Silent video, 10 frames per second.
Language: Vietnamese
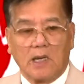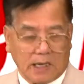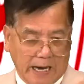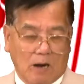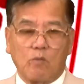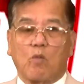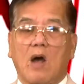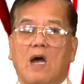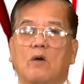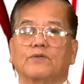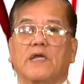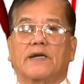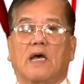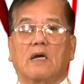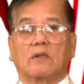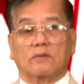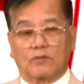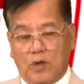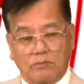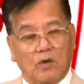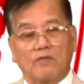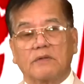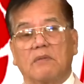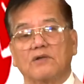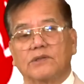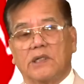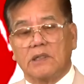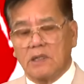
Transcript: Ngày hôm qua ông ta đã tuyên bố với báo chí: